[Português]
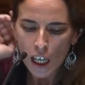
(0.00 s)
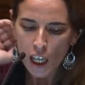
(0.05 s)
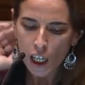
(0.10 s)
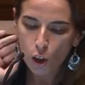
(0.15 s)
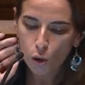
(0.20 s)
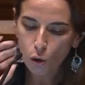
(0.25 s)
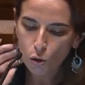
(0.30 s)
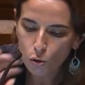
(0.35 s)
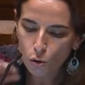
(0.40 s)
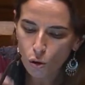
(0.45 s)

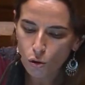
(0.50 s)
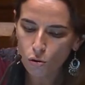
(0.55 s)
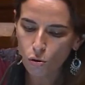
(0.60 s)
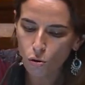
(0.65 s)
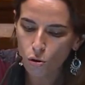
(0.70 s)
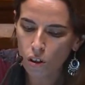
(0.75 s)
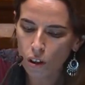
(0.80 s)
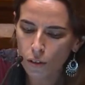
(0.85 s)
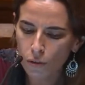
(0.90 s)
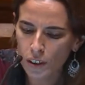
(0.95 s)
E com todos
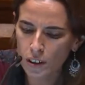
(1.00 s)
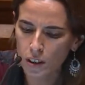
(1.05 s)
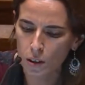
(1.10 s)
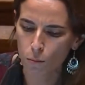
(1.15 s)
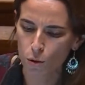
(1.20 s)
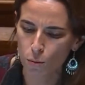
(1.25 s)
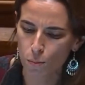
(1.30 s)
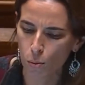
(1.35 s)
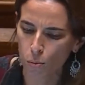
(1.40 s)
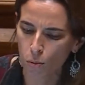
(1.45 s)
os
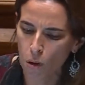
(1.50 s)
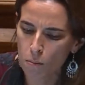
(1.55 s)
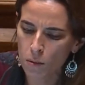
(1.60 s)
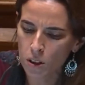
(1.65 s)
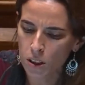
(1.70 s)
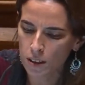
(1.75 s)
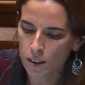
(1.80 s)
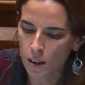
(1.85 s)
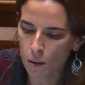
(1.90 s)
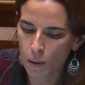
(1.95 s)
gravíssimos
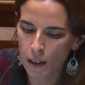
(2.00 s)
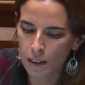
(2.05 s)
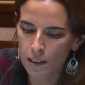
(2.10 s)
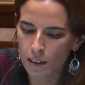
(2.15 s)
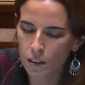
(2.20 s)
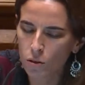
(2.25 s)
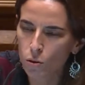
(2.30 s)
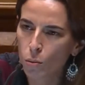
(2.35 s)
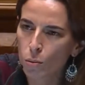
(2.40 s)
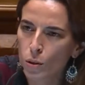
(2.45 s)
problemas que se
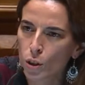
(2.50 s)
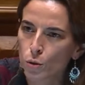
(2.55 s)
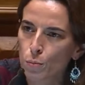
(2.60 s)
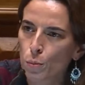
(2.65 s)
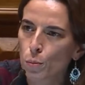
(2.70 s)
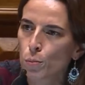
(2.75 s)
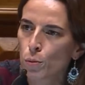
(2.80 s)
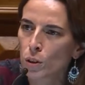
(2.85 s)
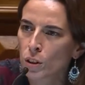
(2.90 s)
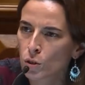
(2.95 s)
abatem sobre as
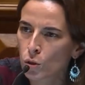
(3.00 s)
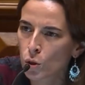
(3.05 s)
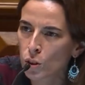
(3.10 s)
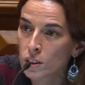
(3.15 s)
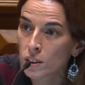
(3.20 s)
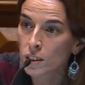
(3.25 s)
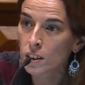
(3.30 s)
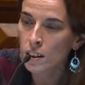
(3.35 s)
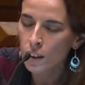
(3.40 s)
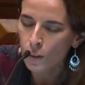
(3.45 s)

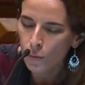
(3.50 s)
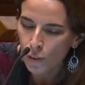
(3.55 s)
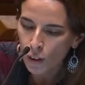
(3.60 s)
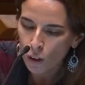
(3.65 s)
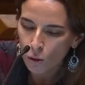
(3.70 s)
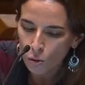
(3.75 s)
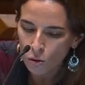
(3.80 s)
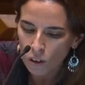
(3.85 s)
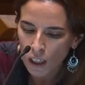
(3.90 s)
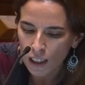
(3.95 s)
populações e
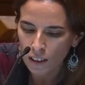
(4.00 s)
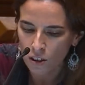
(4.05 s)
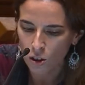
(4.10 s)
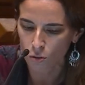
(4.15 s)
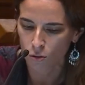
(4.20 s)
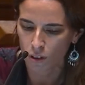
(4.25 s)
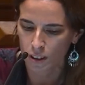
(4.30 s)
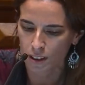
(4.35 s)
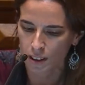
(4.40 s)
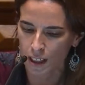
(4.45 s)

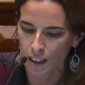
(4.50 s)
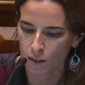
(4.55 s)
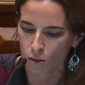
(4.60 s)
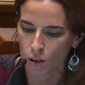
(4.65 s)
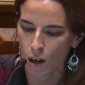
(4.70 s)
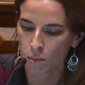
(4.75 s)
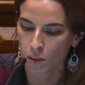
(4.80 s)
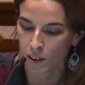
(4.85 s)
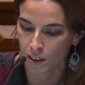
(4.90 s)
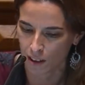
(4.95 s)
dificuldades no
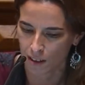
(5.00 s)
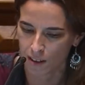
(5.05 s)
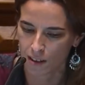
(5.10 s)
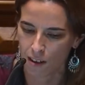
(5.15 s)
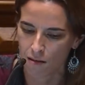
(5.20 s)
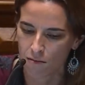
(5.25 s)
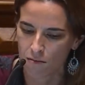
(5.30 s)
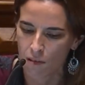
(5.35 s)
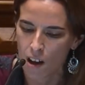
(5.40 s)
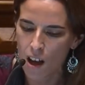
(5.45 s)
acesso à
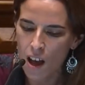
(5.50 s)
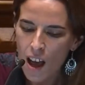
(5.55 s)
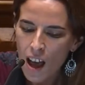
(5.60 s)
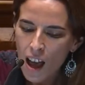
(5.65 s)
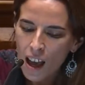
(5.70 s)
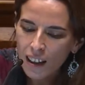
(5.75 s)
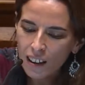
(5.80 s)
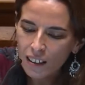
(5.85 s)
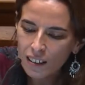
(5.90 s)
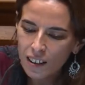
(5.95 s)
habitação,
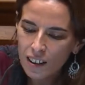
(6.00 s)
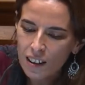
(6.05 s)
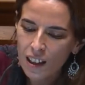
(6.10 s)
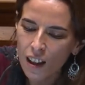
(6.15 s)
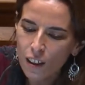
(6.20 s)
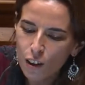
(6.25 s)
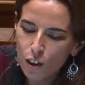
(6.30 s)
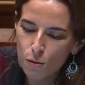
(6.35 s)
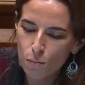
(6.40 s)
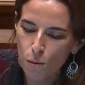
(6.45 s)
a
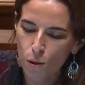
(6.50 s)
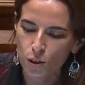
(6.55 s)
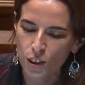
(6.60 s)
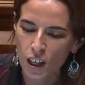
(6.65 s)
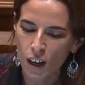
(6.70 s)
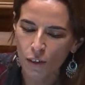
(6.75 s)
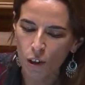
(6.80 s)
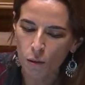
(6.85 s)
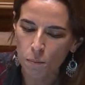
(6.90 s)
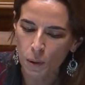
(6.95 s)
entidade
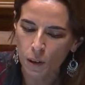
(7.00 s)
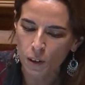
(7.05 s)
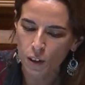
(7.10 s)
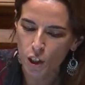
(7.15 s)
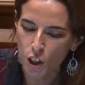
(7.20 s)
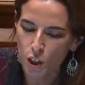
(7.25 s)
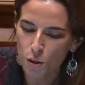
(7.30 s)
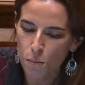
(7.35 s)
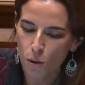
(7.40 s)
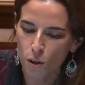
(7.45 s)
responsável
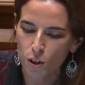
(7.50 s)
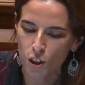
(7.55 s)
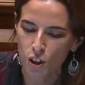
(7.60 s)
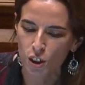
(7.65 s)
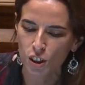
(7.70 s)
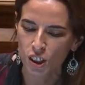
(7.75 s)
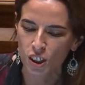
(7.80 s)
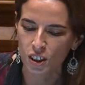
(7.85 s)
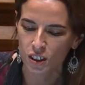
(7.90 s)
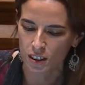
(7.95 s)
pelas
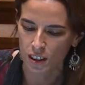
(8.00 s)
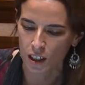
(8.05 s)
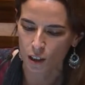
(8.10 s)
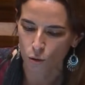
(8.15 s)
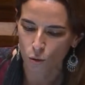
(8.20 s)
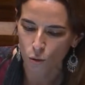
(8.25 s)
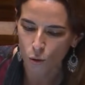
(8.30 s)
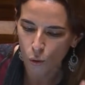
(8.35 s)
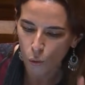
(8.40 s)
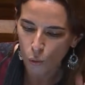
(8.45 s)
respostas neste
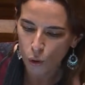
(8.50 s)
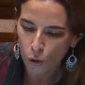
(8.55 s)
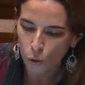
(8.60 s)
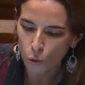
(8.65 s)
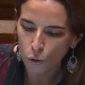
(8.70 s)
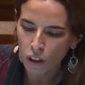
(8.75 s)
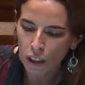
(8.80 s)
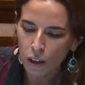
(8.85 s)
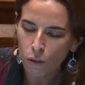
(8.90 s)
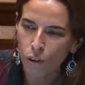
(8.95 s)
setor, o
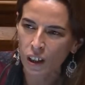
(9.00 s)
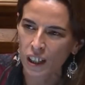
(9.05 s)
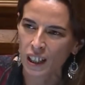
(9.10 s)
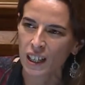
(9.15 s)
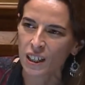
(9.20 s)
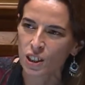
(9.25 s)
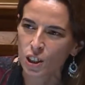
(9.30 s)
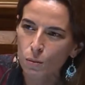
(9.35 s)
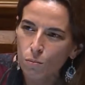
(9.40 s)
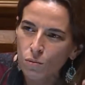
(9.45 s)
IRU, tem um
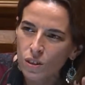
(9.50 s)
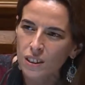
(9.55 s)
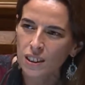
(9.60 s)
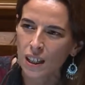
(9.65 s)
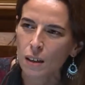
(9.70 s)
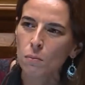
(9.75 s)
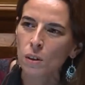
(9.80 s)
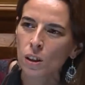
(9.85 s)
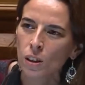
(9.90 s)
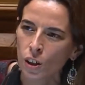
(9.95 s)
acréscimo de
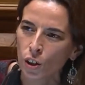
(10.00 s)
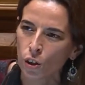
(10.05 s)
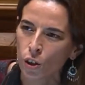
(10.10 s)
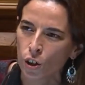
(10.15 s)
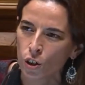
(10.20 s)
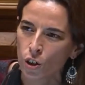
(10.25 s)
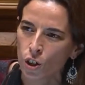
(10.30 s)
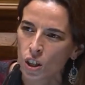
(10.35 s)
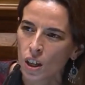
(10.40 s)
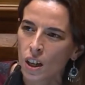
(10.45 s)
100 mil
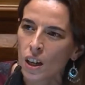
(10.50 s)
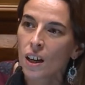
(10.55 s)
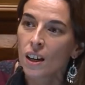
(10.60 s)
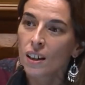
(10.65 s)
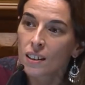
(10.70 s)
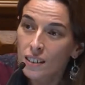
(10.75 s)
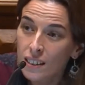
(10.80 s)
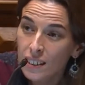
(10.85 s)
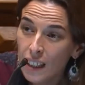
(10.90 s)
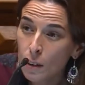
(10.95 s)
euros.
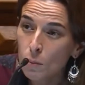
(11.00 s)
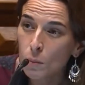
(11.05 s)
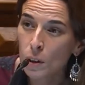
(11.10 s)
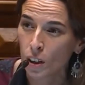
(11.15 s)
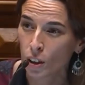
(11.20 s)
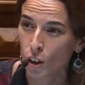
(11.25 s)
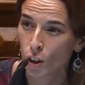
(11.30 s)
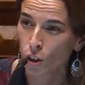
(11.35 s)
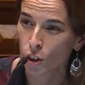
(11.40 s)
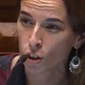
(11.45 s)
100
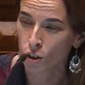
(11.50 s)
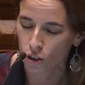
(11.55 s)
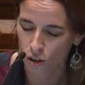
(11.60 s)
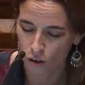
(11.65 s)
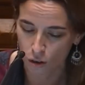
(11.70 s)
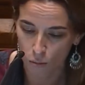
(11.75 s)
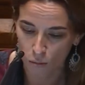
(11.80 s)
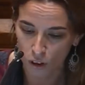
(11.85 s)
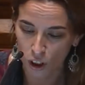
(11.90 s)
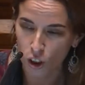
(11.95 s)
mil euros,
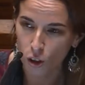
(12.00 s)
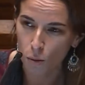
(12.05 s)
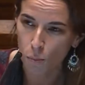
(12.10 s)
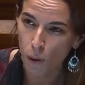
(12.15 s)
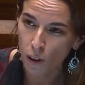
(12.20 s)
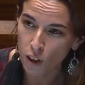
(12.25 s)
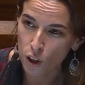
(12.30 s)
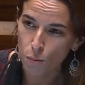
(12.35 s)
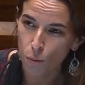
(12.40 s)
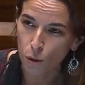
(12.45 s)
Sr. Ministro,
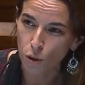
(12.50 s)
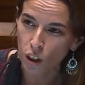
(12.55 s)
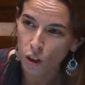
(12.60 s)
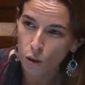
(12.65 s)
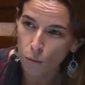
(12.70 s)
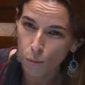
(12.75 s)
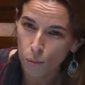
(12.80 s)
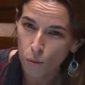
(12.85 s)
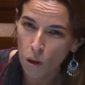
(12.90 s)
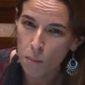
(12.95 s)
para
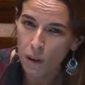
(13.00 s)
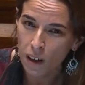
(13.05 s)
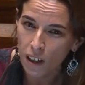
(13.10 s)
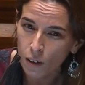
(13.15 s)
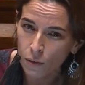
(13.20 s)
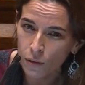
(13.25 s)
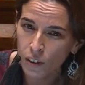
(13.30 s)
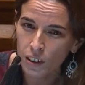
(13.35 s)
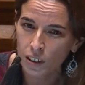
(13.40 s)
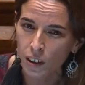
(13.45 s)
responder a um problema
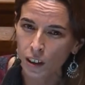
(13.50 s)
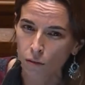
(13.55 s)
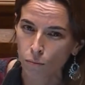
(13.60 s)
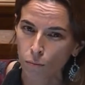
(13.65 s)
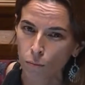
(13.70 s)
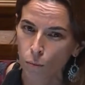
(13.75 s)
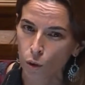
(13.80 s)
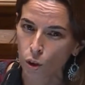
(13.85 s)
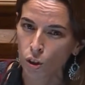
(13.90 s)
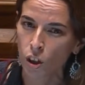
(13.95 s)

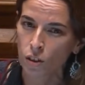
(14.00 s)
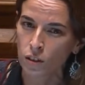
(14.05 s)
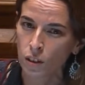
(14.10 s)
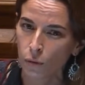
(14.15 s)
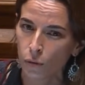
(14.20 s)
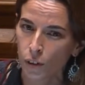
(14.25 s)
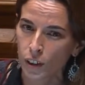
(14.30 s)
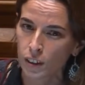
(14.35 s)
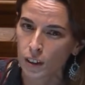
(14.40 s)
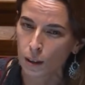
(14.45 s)
gravíssimo que nós
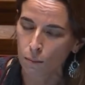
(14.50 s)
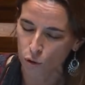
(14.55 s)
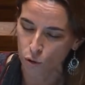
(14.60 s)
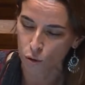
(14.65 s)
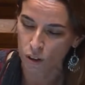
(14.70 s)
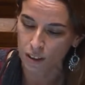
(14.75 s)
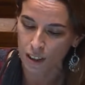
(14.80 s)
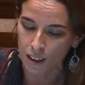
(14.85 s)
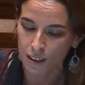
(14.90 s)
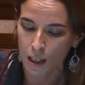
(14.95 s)
enfrentamos
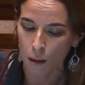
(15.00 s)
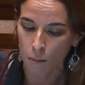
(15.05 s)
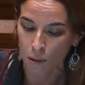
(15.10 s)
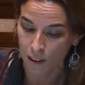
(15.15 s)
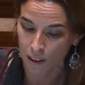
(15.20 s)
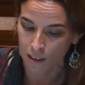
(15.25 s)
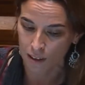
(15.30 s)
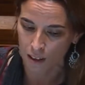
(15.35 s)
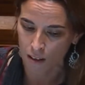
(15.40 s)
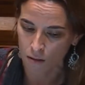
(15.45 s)
no acesso à
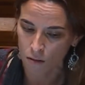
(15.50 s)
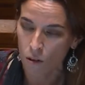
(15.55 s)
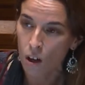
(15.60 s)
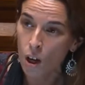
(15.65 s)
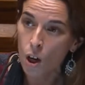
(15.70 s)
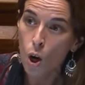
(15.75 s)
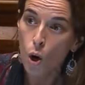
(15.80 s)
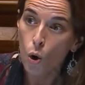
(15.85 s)
habitação.